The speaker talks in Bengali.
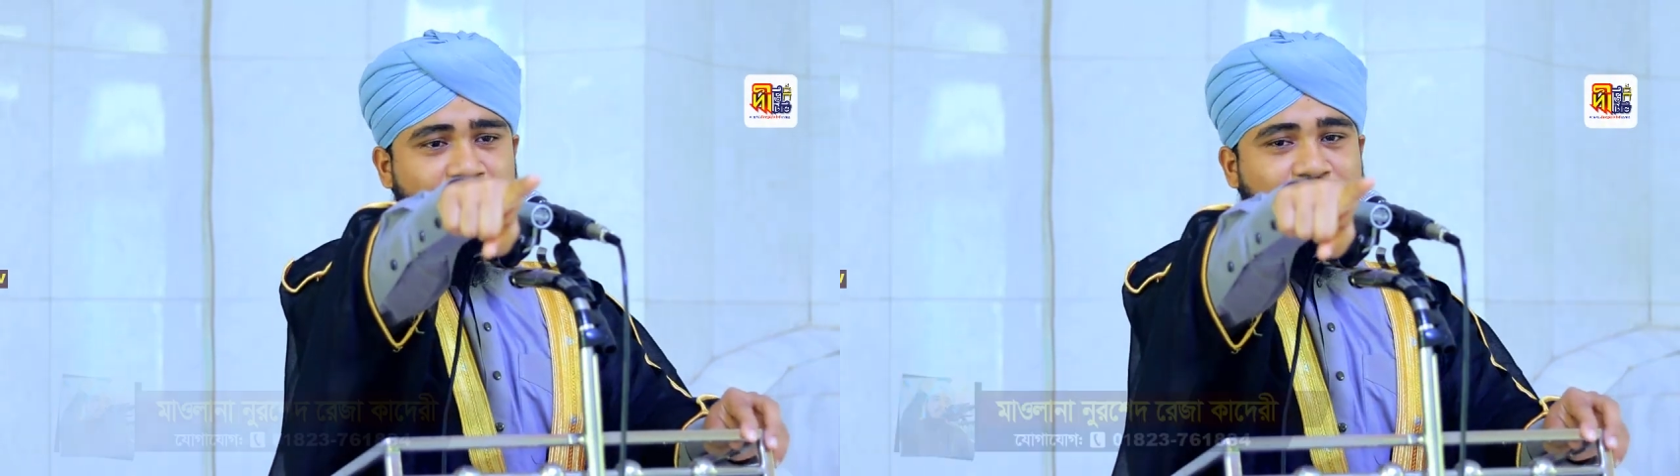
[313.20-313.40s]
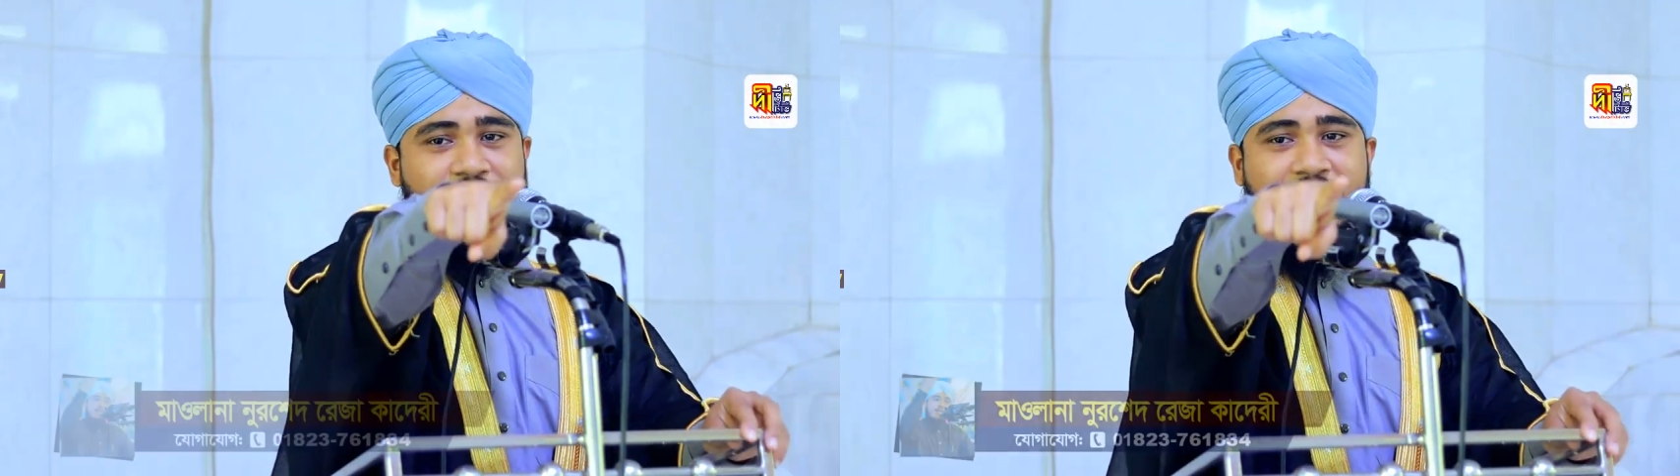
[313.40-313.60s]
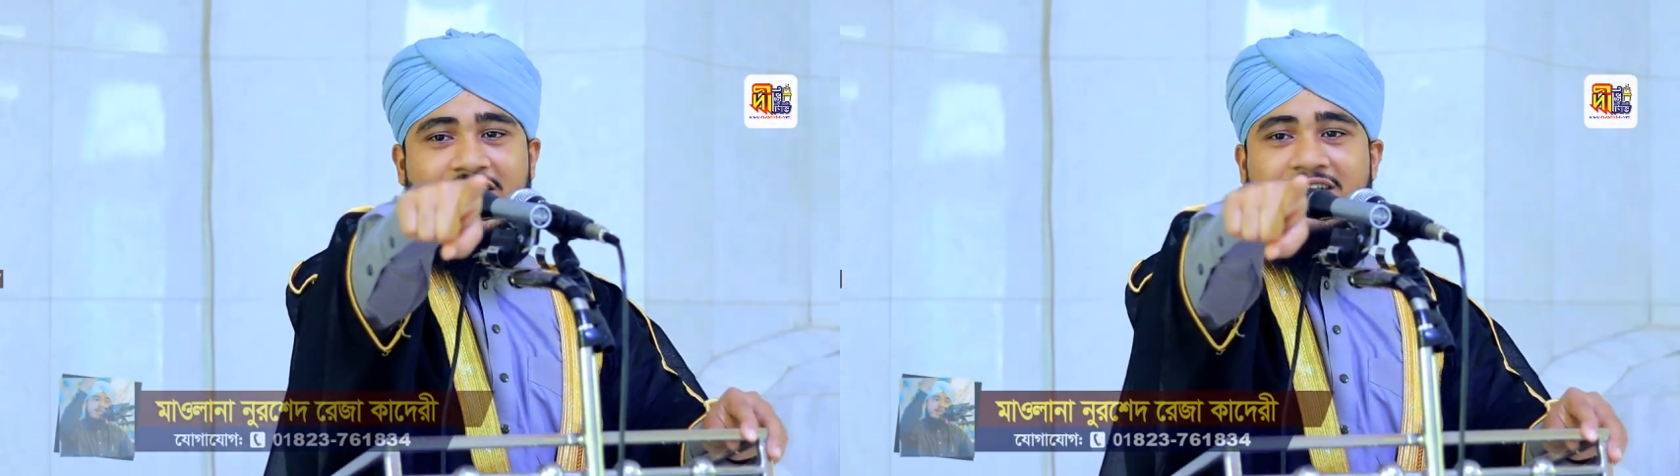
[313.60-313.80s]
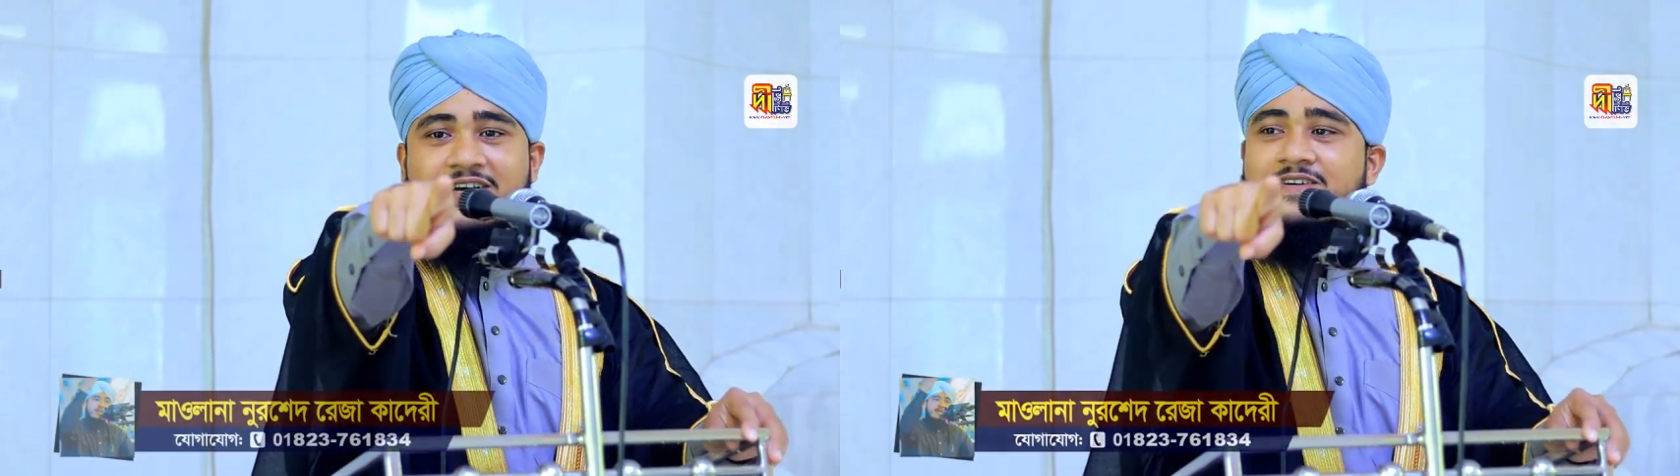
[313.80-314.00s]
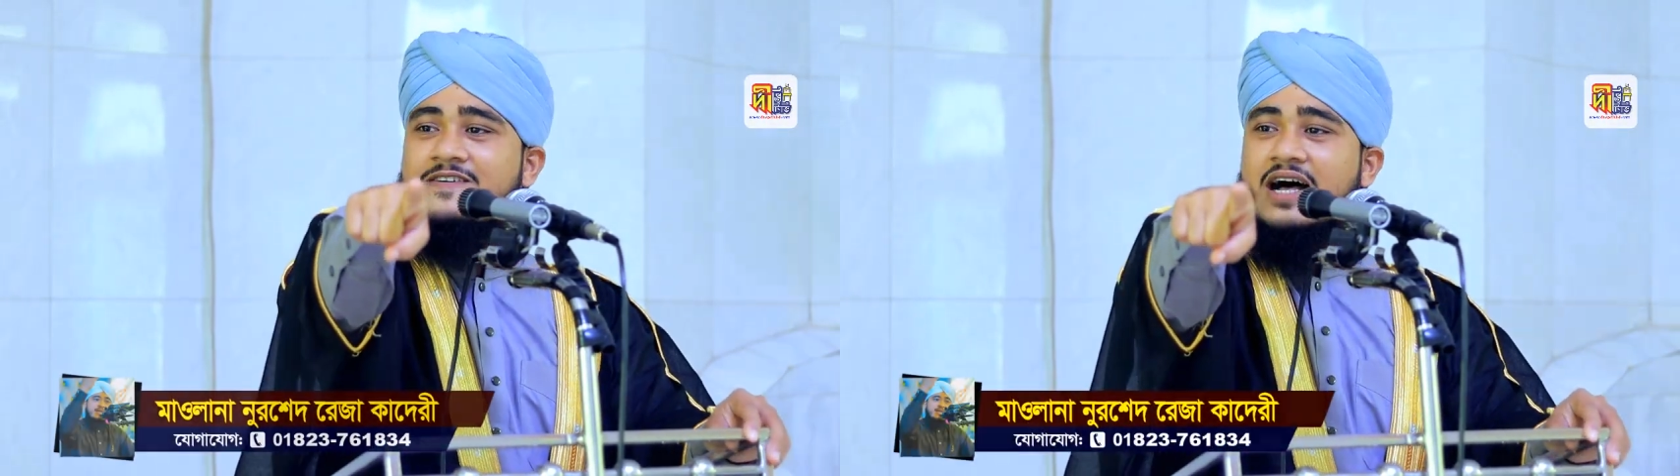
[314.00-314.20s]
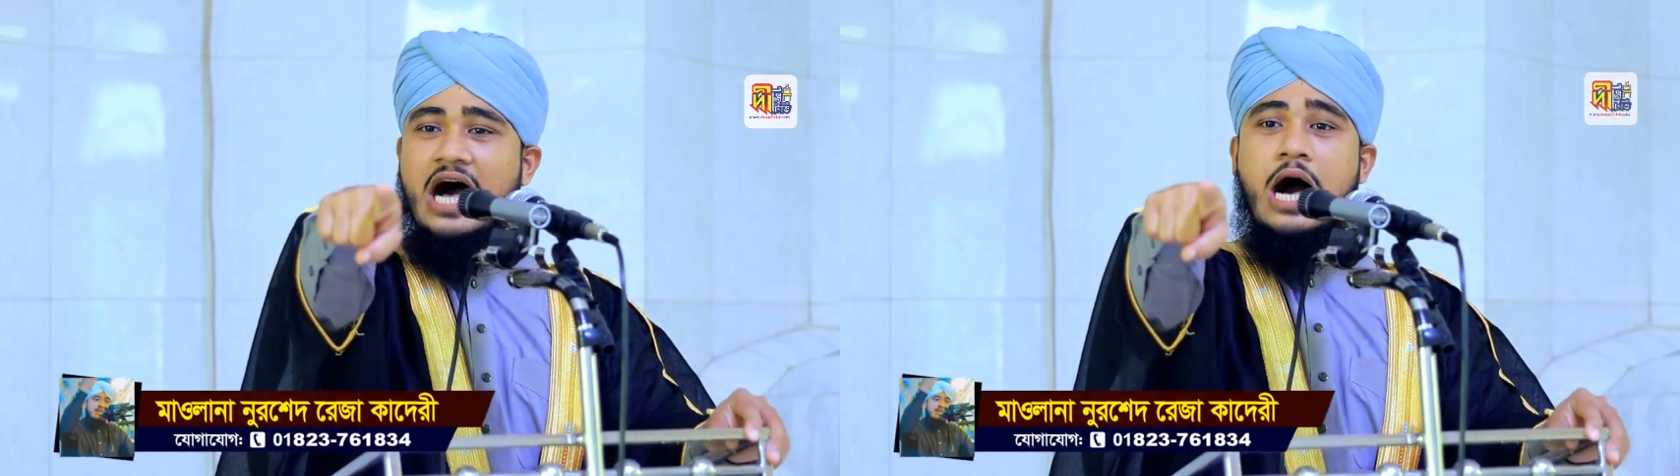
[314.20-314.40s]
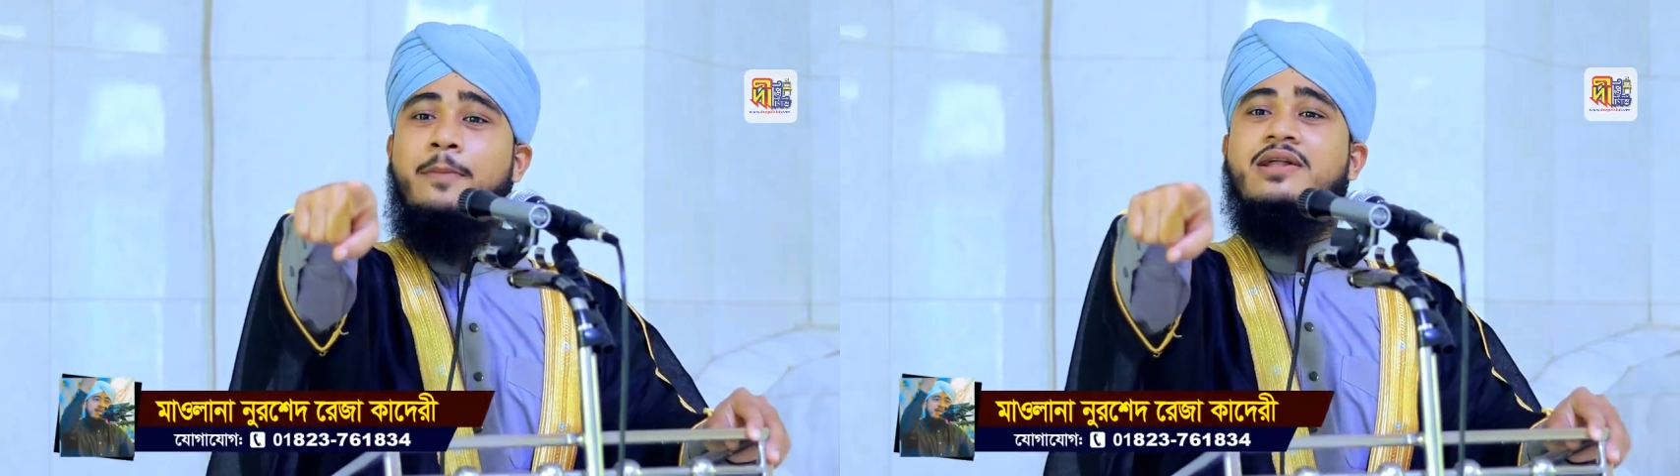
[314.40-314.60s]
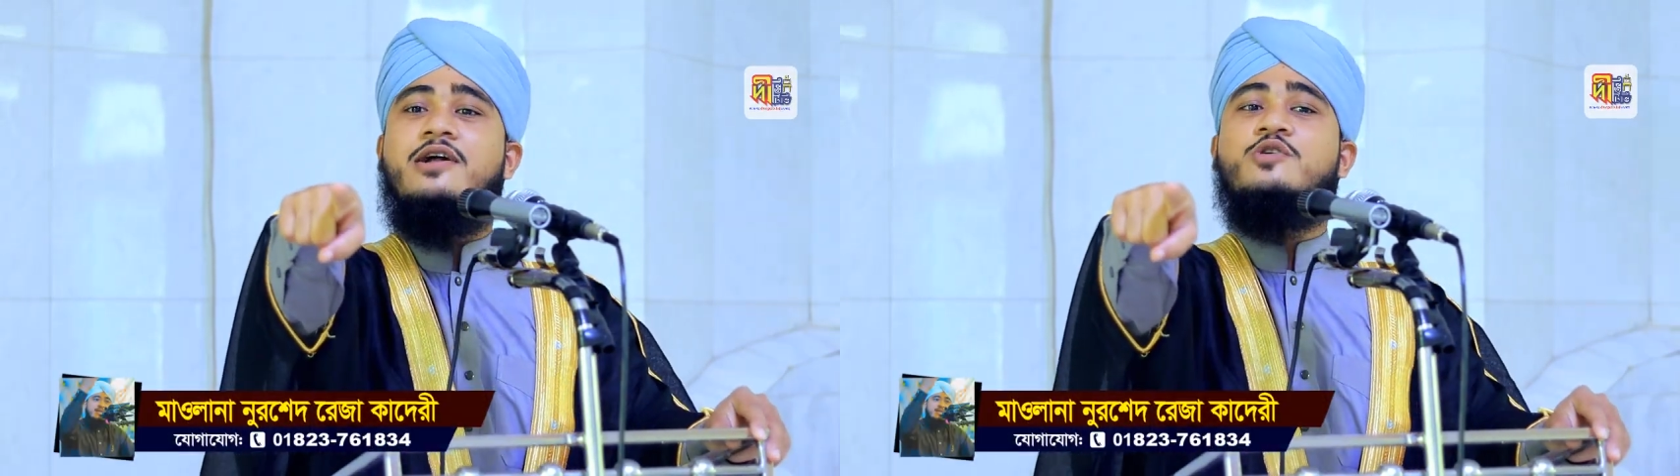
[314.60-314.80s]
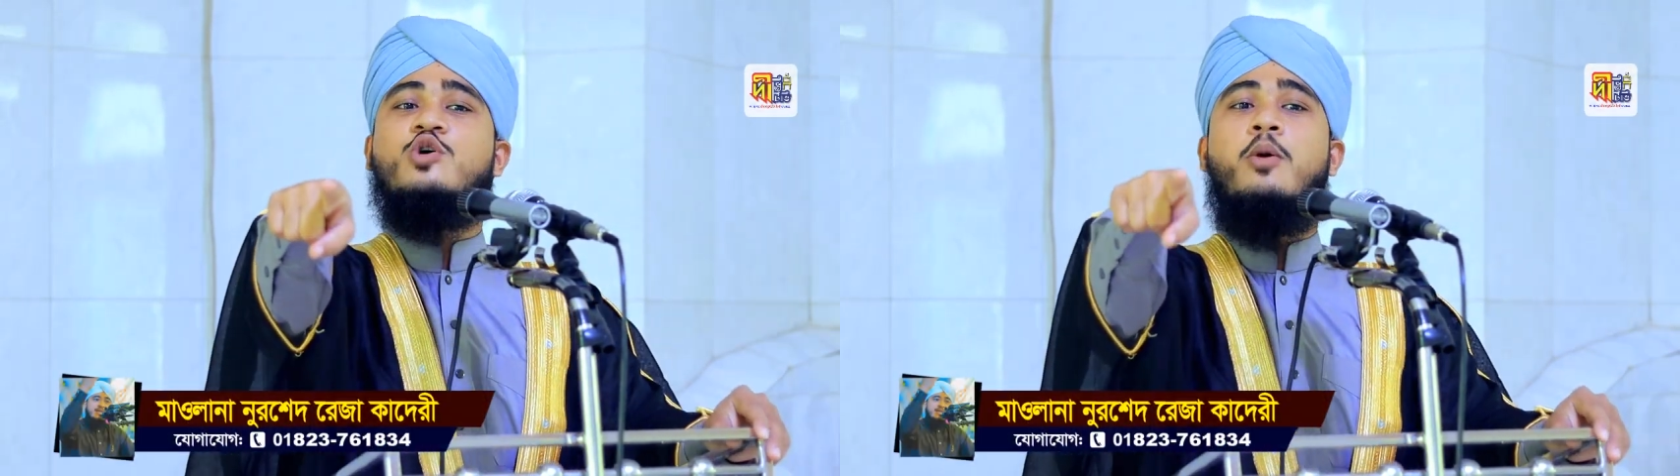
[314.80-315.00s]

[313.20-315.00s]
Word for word: দিয়েছে আমার আর